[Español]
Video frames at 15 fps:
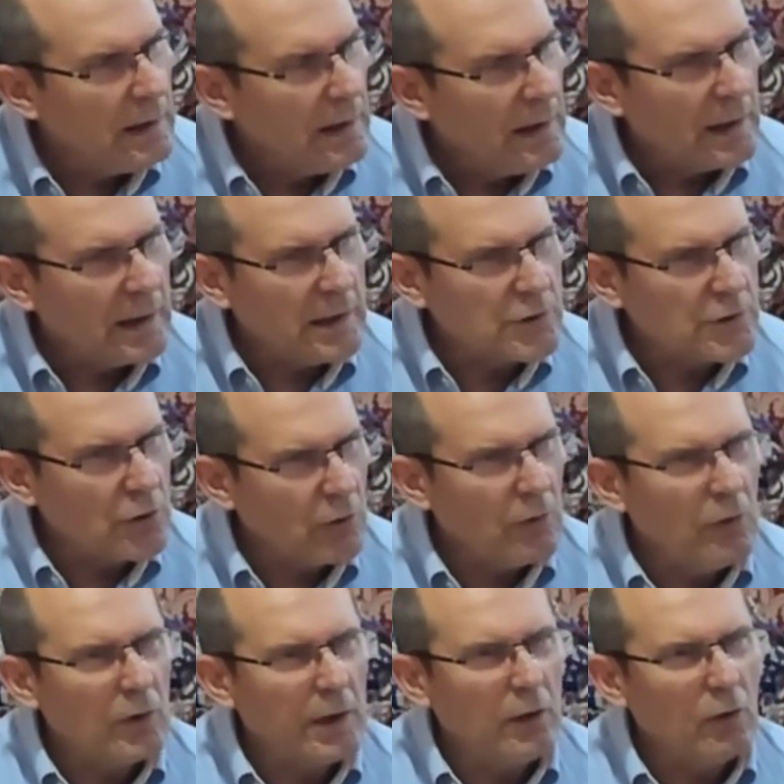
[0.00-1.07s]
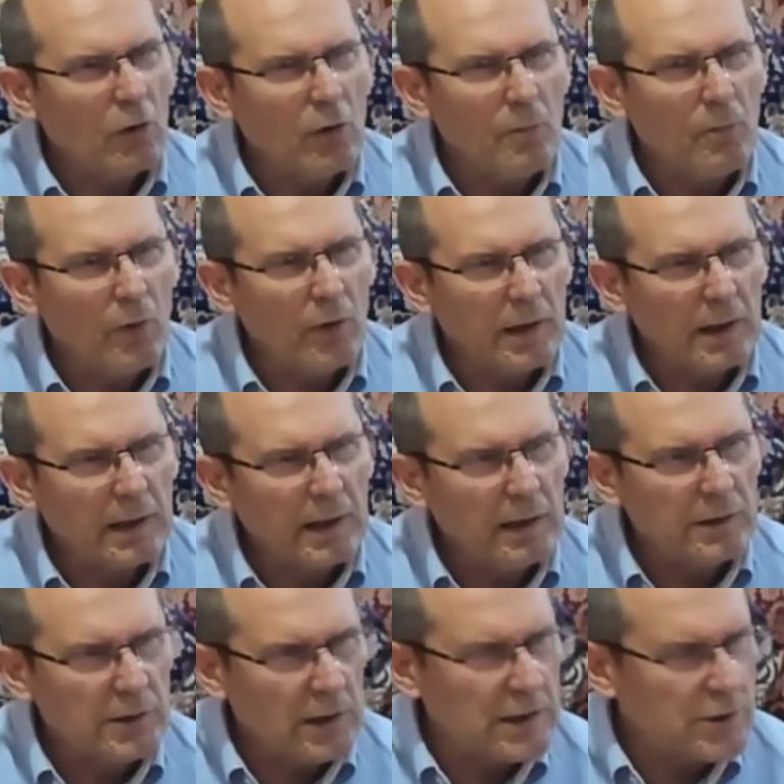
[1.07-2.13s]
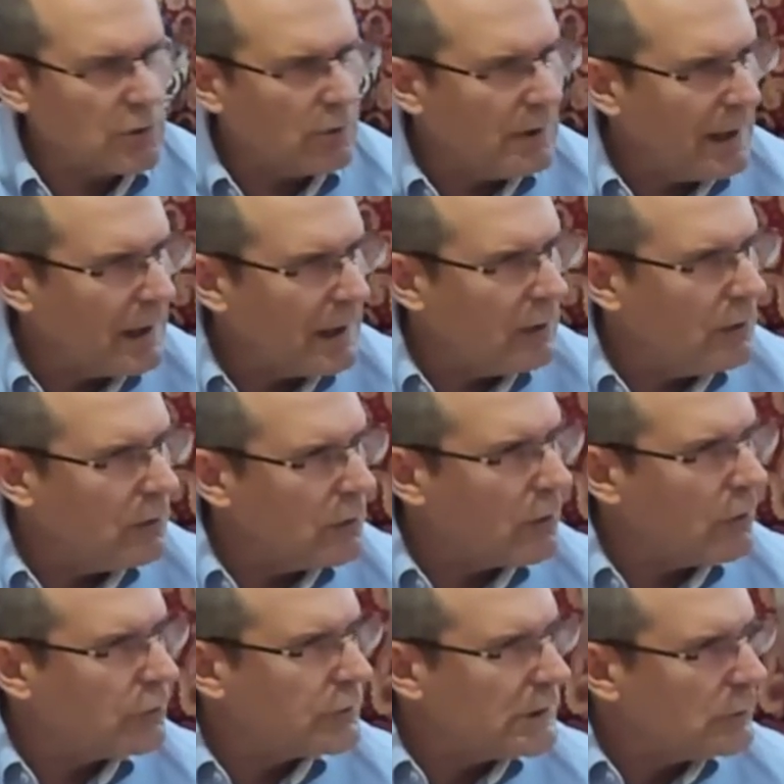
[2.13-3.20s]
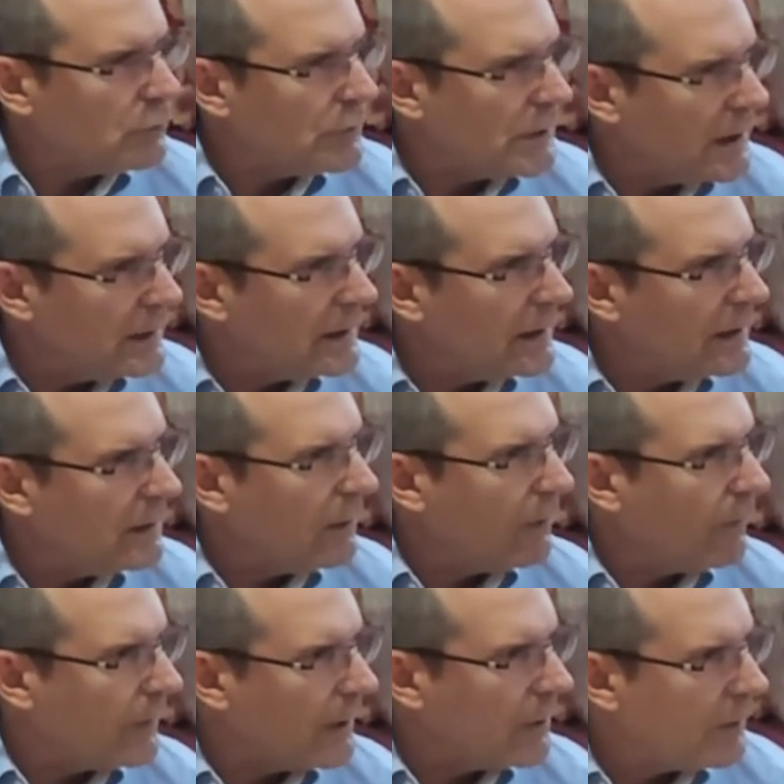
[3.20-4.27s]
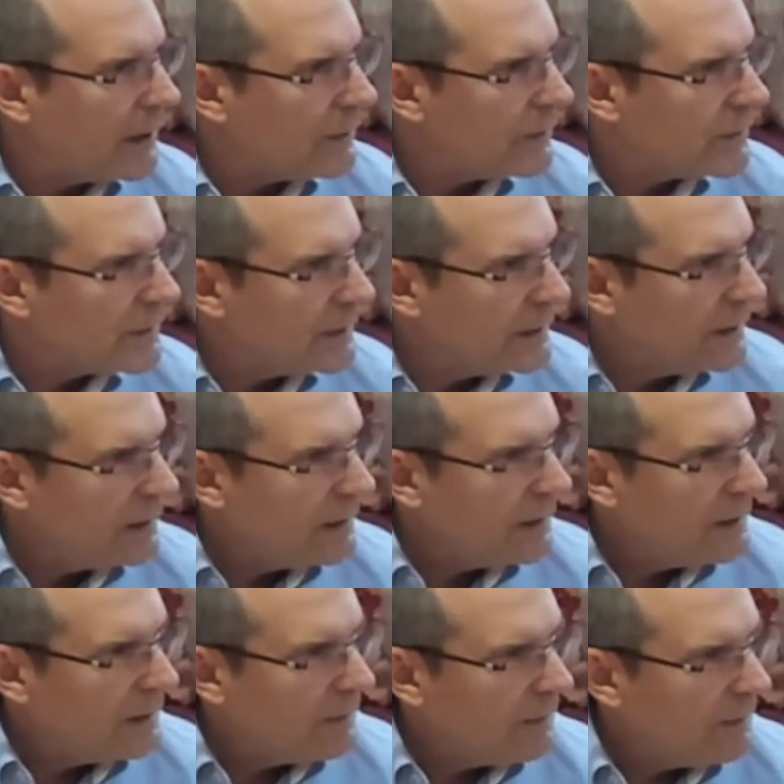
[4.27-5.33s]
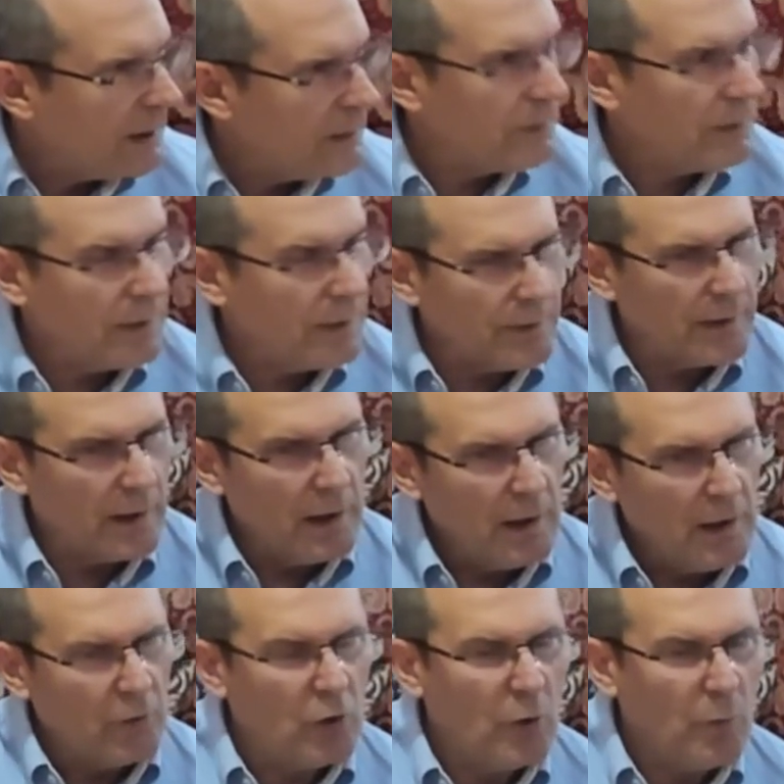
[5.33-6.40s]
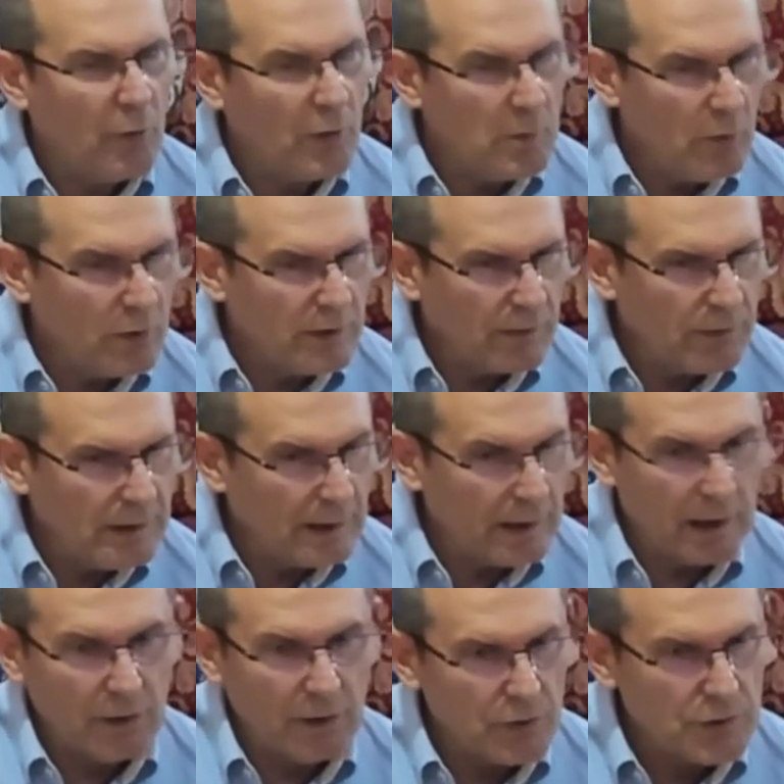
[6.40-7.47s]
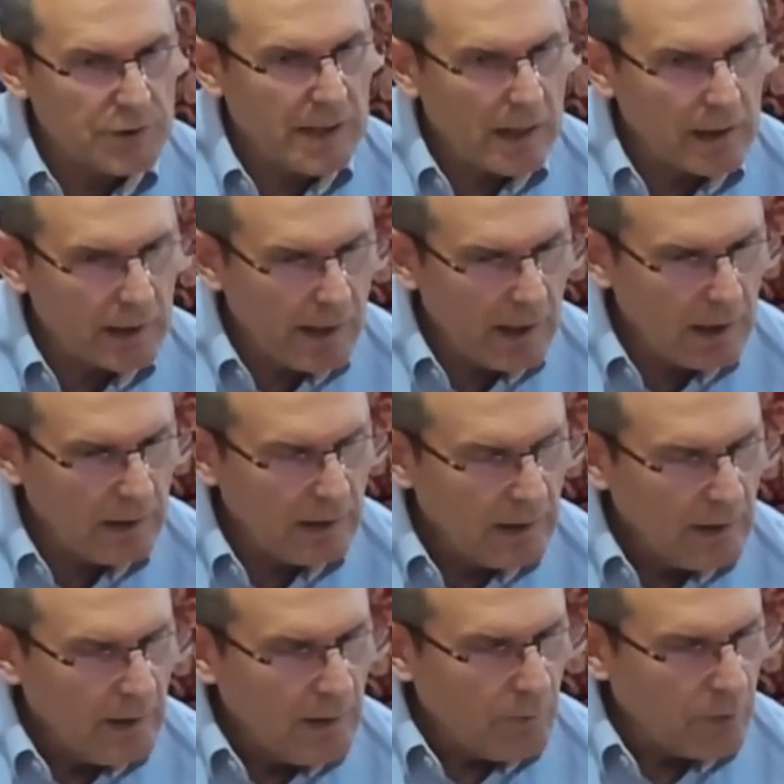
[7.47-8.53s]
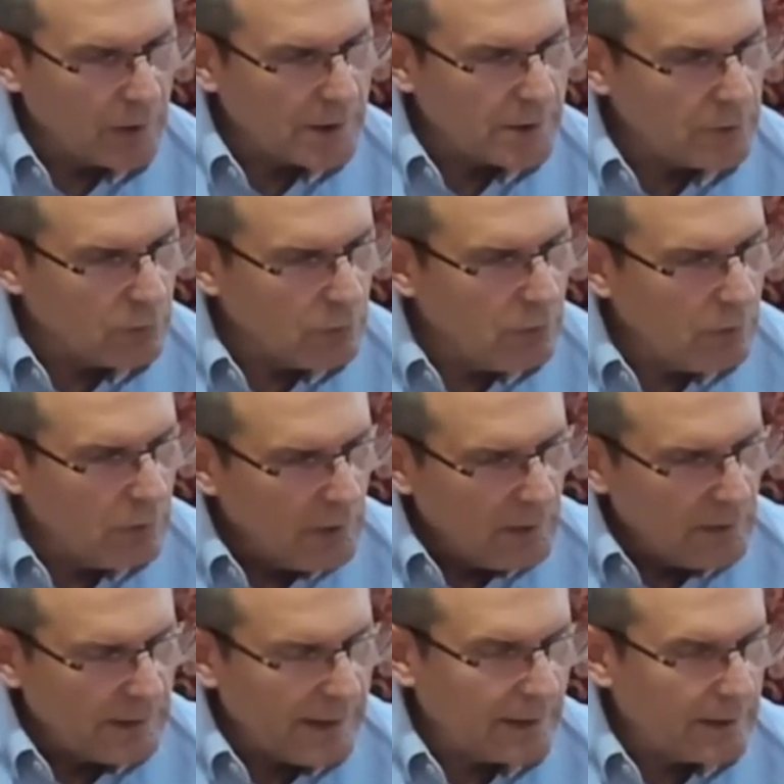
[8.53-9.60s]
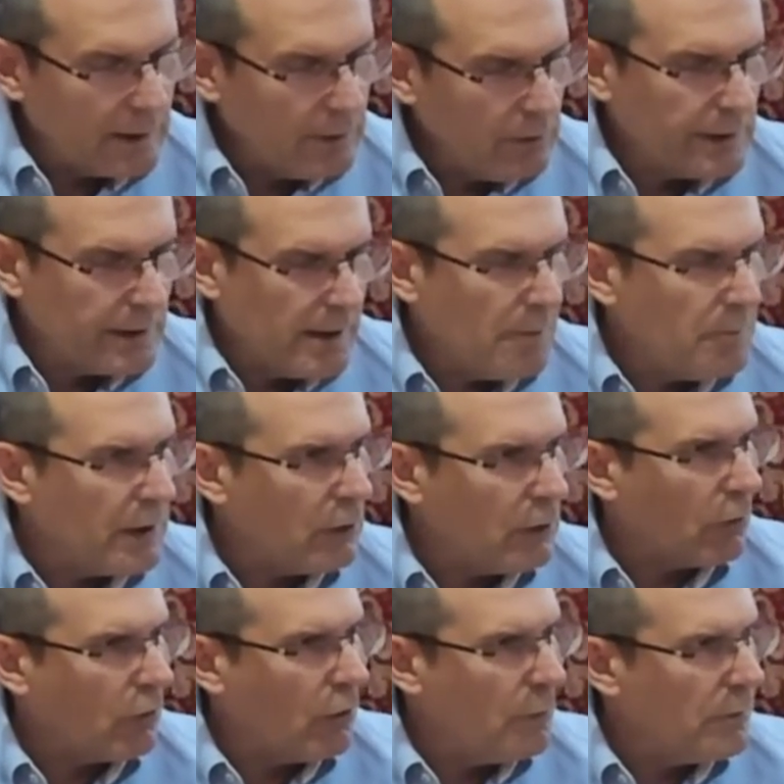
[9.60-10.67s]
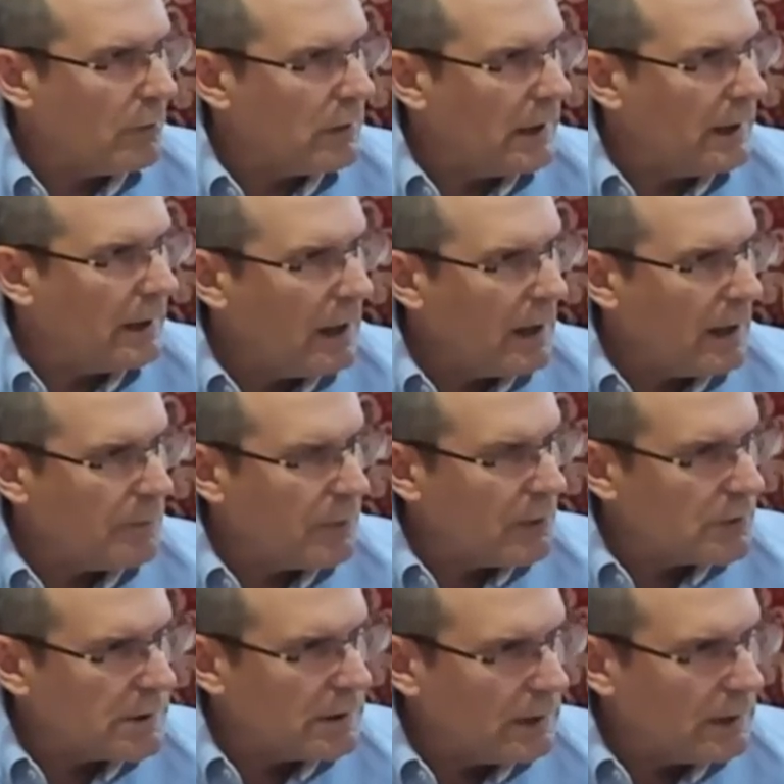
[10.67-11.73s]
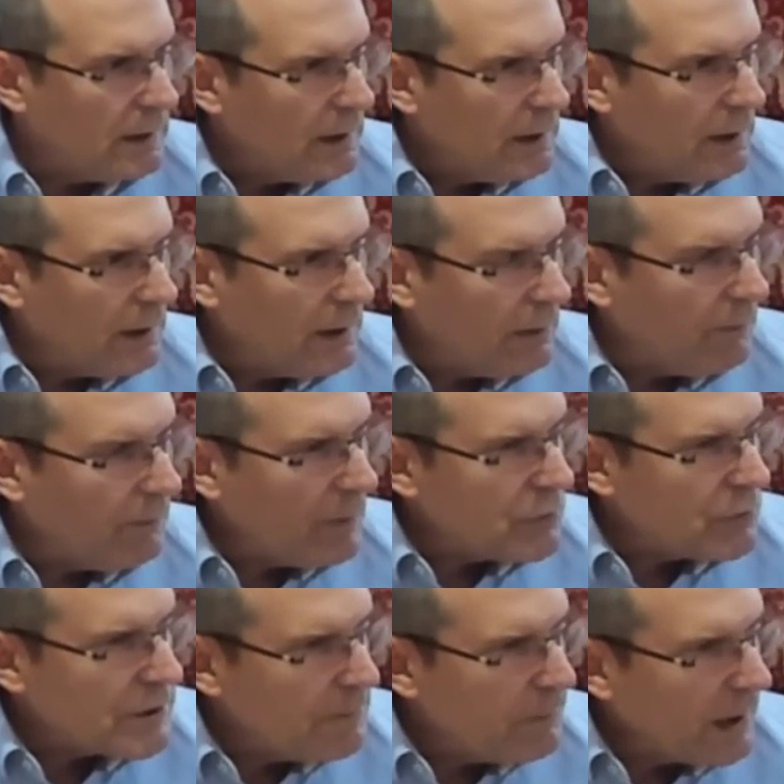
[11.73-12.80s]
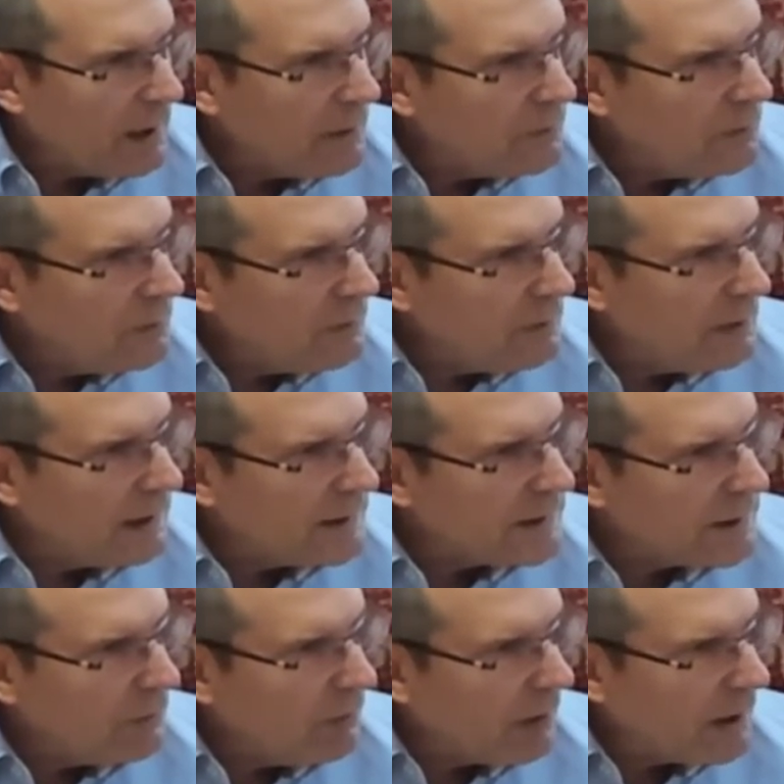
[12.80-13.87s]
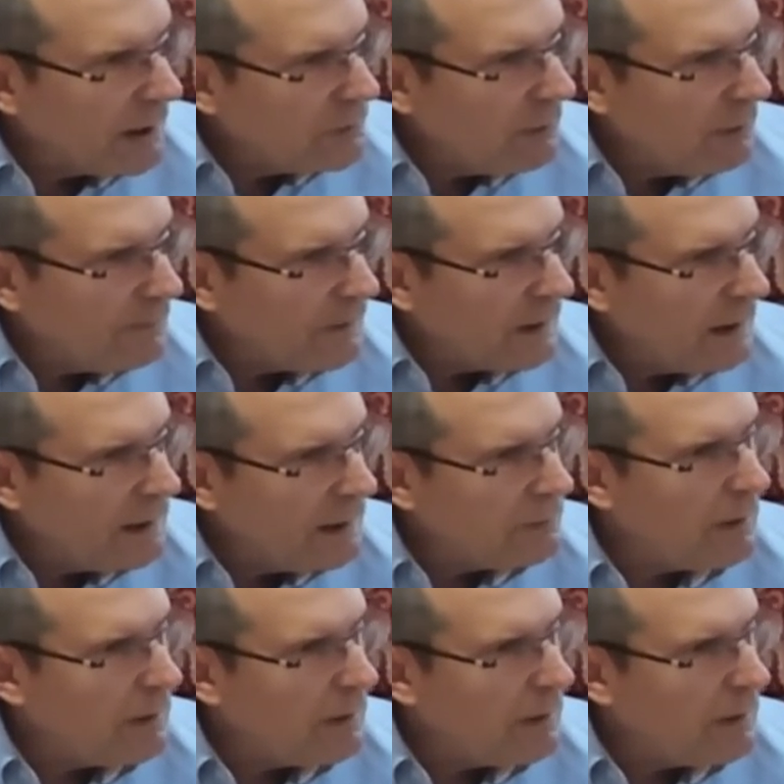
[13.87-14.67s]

que son lo que lo componen, que son los constituyentes de los fenómenos. Entonces dice, no podemos decir que no sea real, porque si tú, y antes no tenían microscopios ni nada, pero si vamos separando este objeto, al final hay unas